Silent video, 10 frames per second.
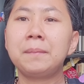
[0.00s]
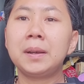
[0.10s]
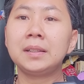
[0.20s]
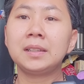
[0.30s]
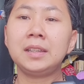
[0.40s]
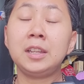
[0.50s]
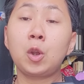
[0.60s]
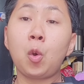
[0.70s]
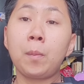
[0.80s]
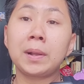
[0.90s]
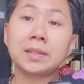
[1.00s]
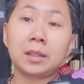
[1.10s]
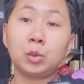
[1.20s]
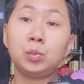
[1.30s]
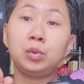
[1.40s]
Mbaknya ini koma
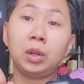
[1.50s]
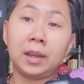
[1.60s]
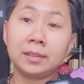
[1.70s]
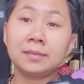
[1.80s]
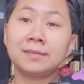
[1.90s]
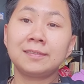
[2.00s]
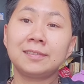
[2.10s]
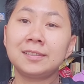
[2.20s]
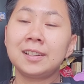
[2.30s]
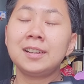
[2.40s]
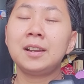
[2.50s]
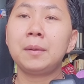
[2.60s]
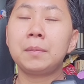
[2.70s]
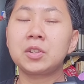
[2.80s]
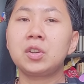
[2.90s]
satu bulan,
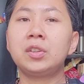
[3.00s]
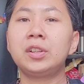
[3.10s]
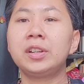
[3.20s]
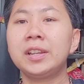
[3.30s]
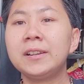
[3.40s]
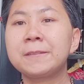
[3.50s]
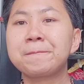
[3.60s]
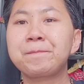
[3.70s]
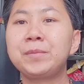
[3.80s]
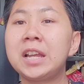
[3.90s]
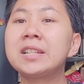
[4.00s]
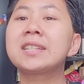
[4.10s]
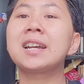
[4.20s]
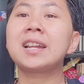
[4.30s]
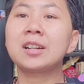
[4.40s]
masya Allah ya. Dan
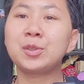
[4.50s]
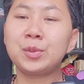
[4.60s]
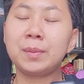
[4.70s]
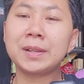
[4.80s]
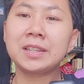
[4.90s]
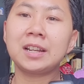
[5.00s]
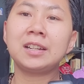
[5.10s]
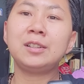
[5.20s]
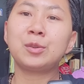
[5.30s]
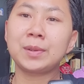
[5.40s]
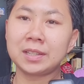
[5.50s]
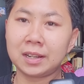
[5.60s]
sekarang juga masih ada di rumah